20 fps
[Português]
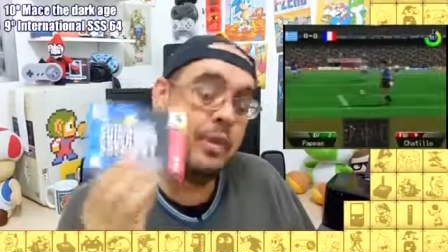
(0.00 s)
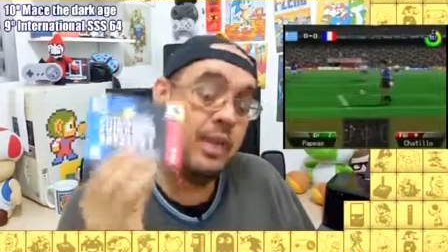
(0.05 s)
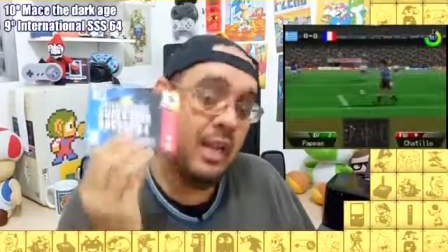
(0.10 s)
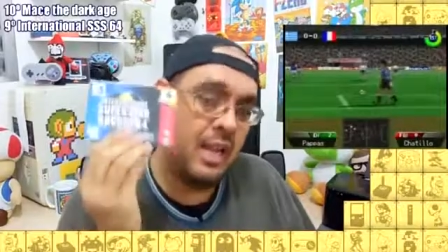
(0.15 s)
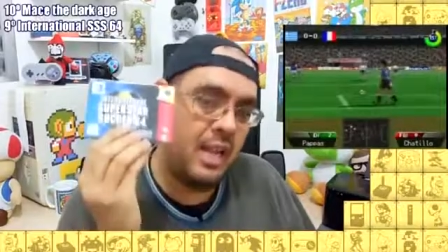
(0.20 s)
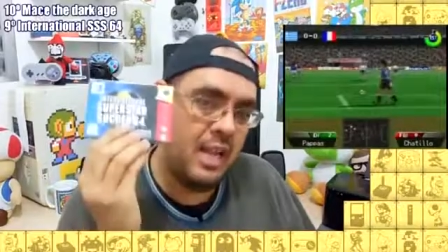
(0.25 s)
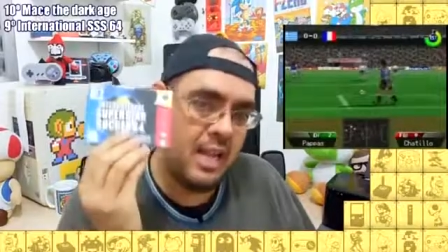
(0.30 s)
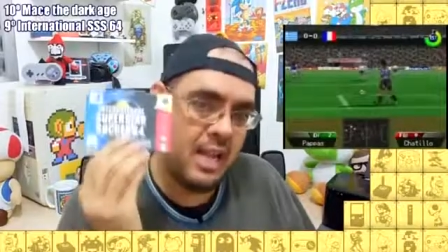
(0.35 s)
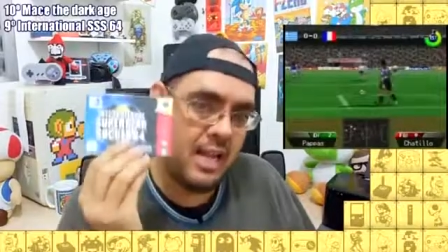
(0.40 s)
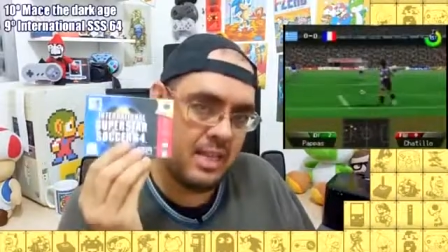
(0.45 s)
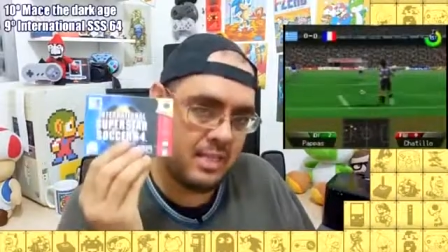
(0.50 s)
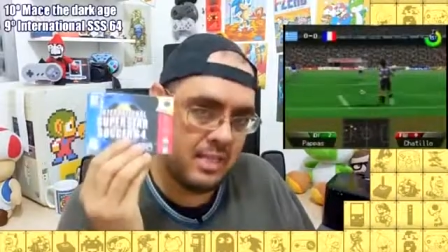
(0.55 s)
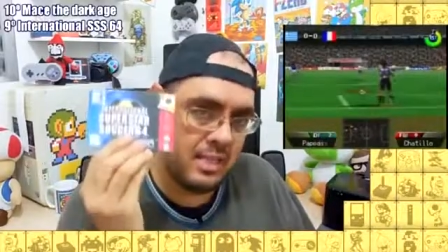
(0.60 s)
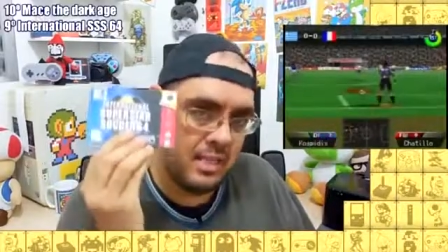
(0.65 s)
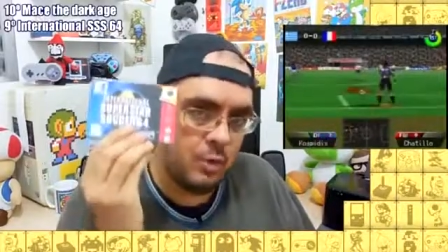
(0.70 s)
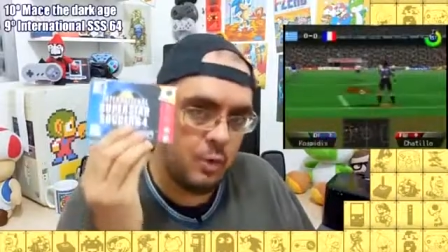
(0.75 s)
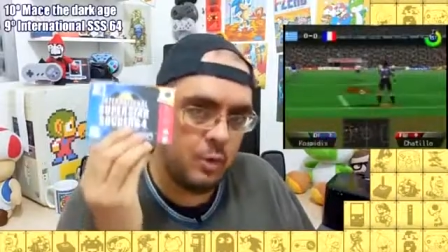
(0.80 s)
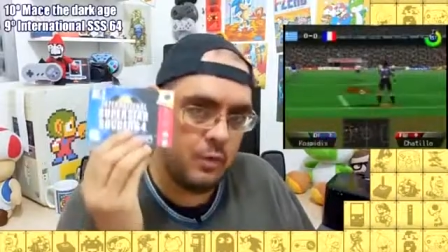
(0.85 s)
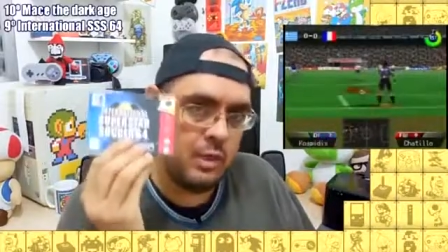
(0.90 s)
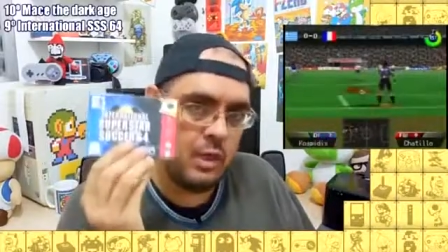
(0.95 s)
Ele é,
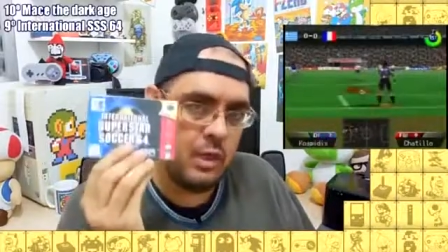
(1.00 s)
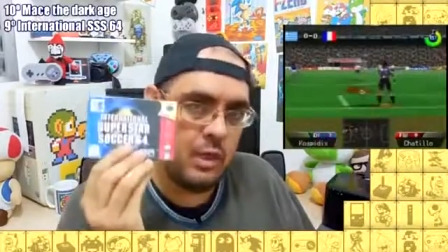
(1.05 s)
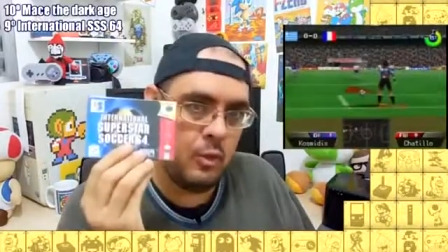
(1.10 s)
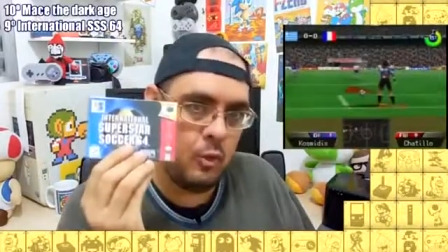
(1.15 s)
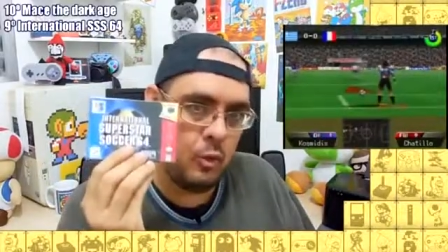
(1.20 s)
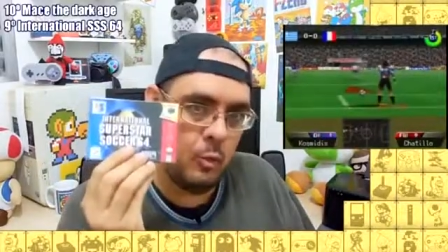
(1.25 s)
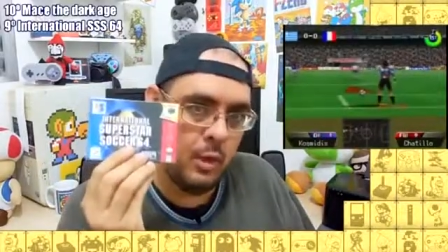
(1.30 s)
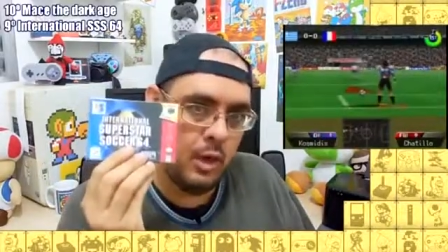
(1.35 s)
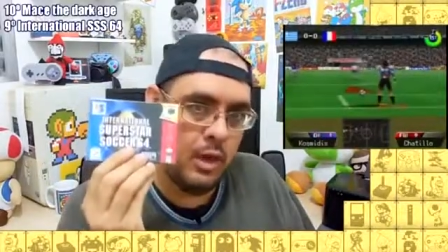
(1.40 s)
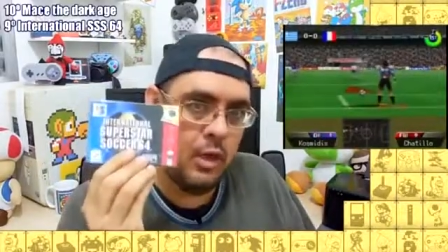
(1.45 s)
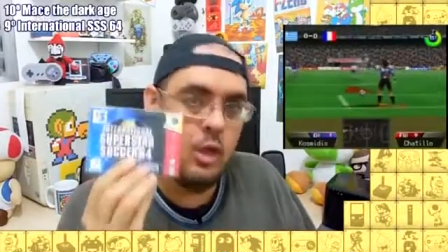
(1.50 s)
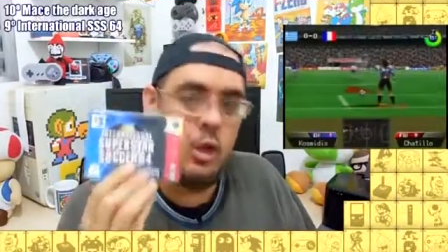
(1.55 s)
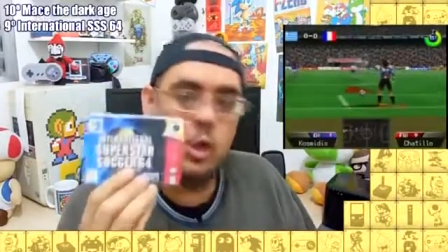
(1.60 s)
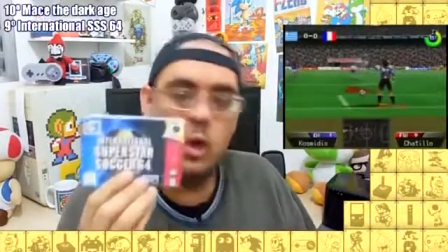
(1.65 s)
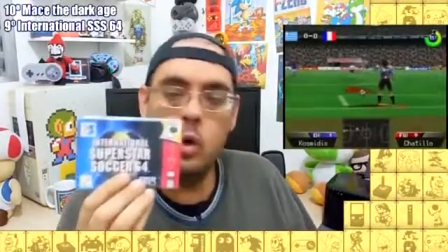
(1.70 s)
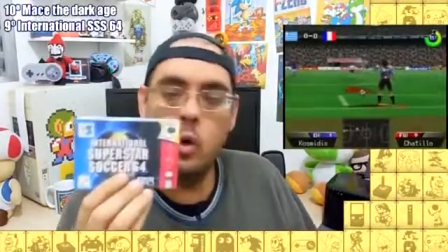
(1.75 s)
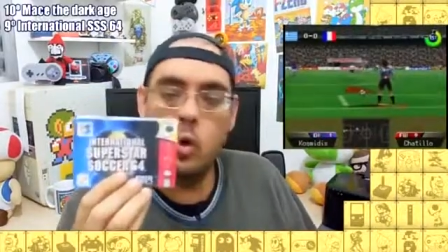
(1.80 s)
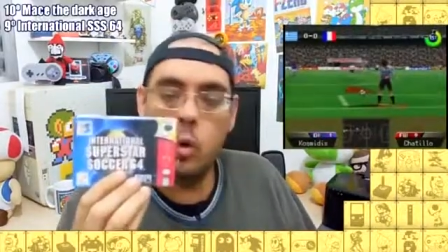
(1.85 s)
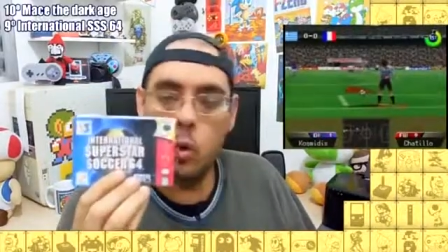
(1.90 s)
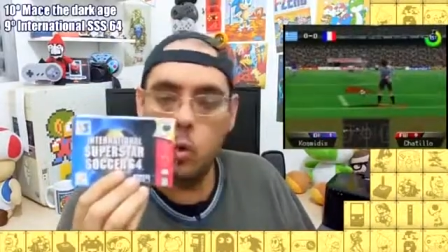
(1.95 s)
sem dúvida nenhuma,
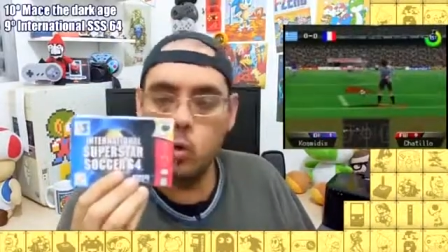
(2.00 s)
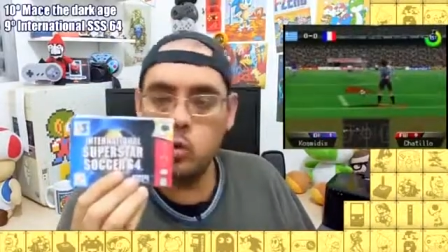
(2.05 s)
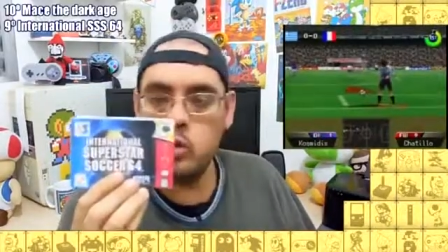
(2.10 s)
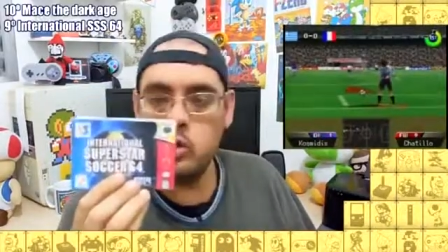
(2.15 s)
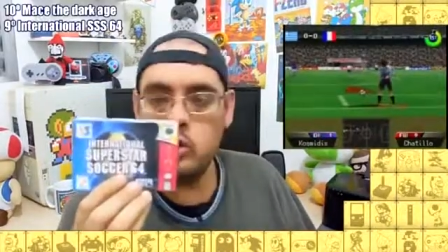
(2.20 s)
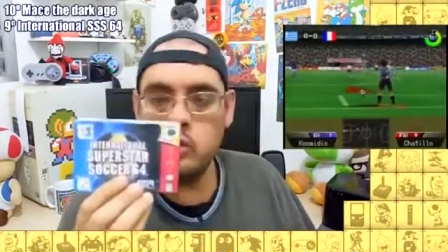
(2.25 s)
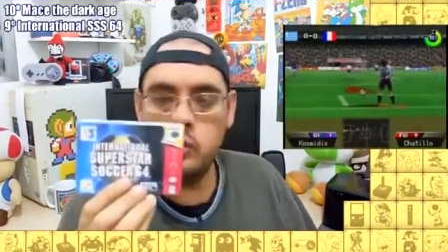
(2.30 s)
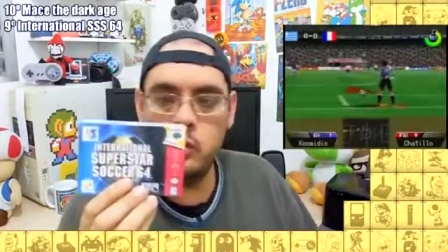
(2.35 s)
um dos